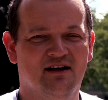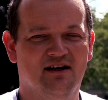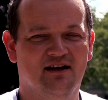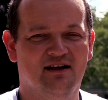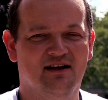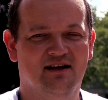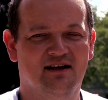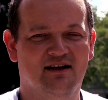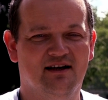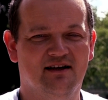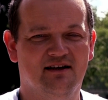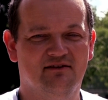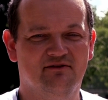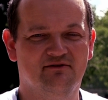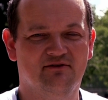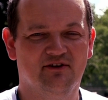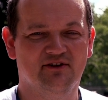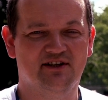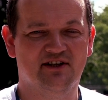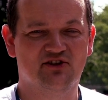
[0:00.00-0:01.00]
E,
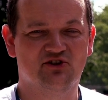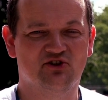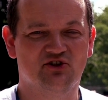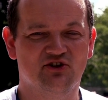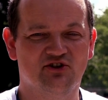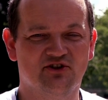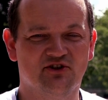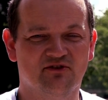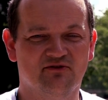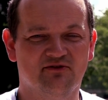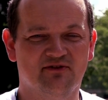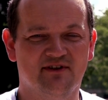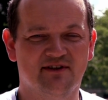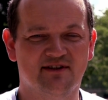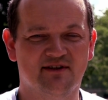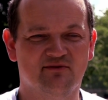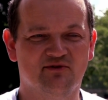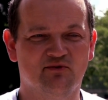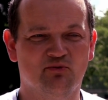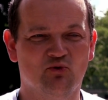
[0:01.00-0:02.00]
Wojtaś Krzysztof,
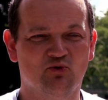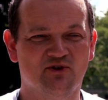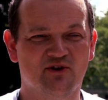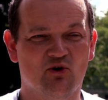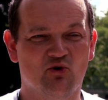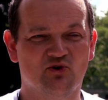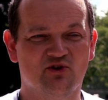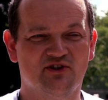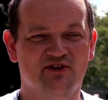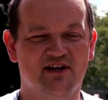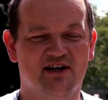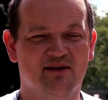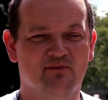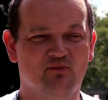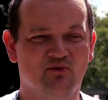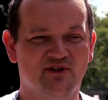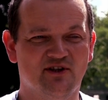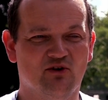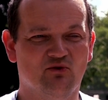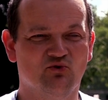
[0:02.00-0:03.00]
jestem
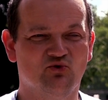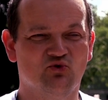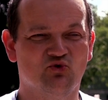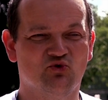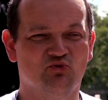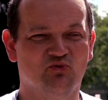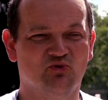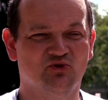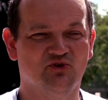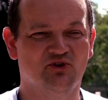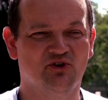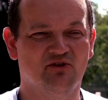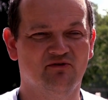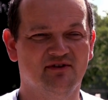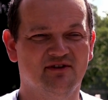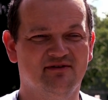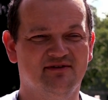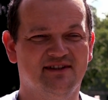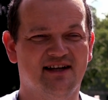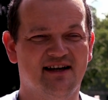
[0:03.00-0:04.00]
współzałożycielem Muzeum Służb
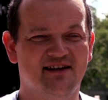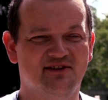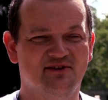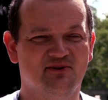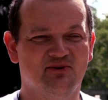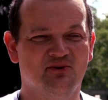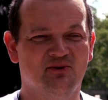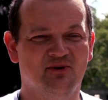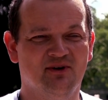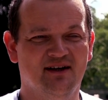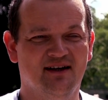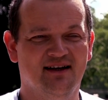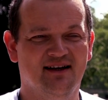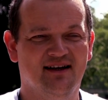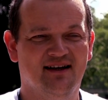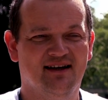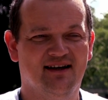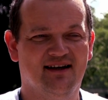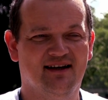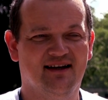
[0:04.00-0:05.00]
Mundurowych w Gdańsku.
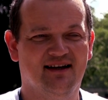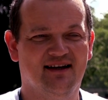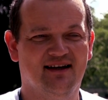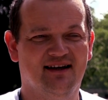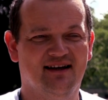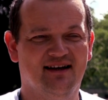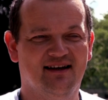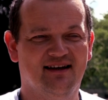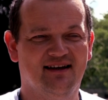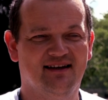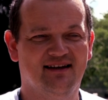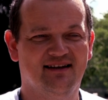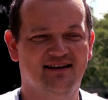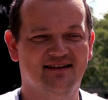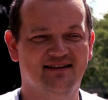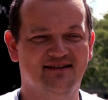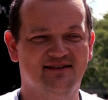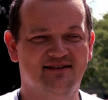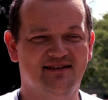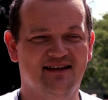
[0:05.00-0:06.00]

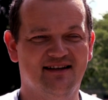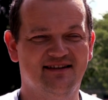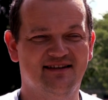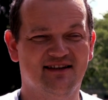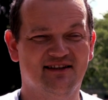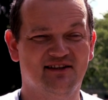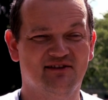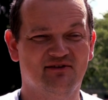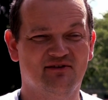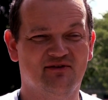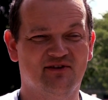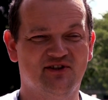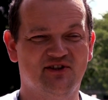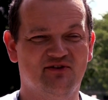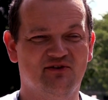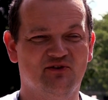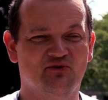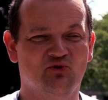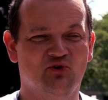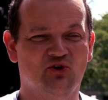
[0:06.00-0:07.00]
E, z inicjatywy
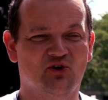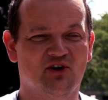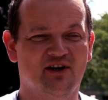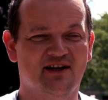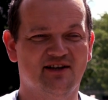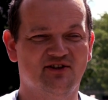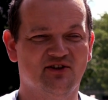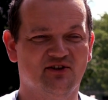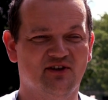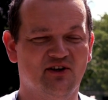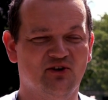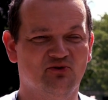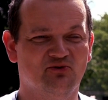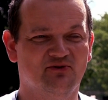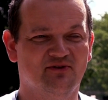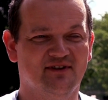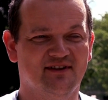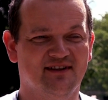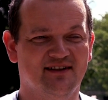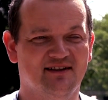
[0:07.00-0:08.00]
właściwie dwóch
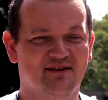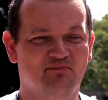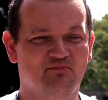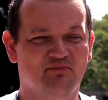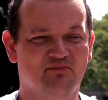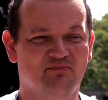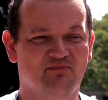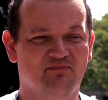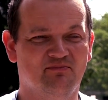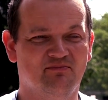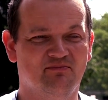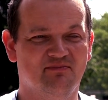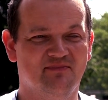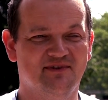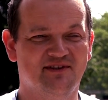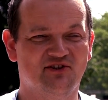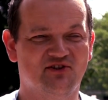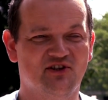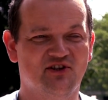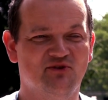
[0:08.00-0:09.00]
kolekcjonerów e,
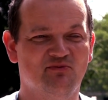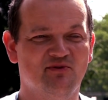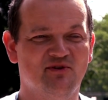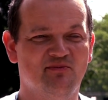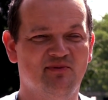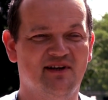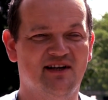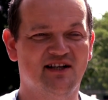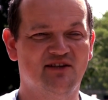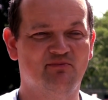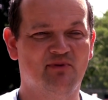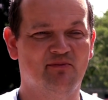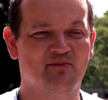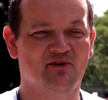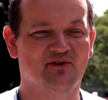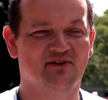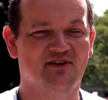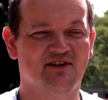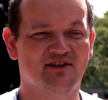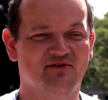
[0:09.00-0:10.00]
zaczęliśmy zbierać
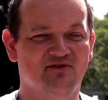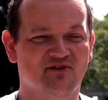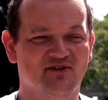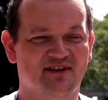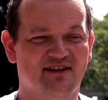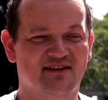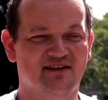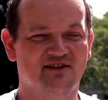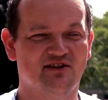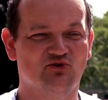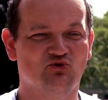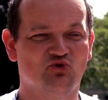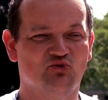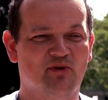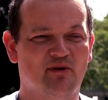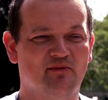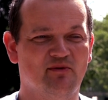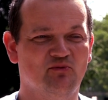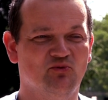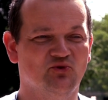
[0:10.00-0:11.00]
pamiątki związane ze
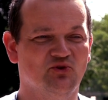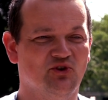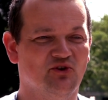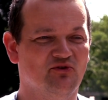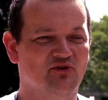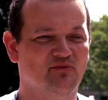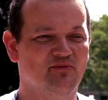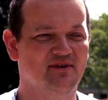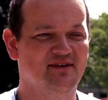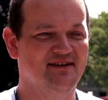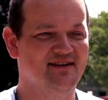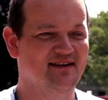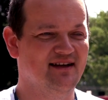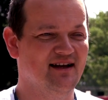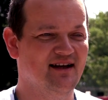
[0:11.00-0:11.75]
służbami mundurowymi.